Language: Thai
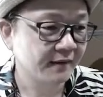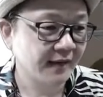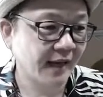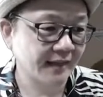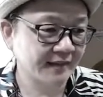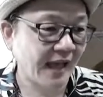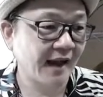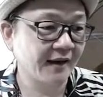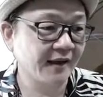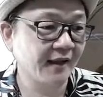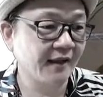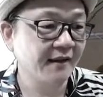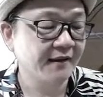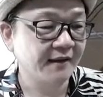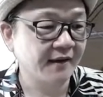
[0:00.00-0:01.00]
หลายตังเลย
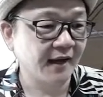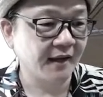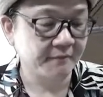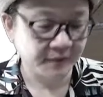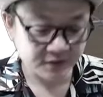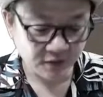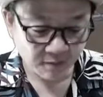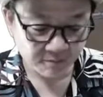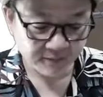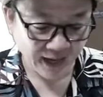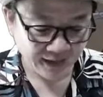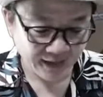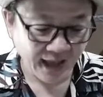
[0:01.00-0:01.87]
นะไปซ่อมฐาน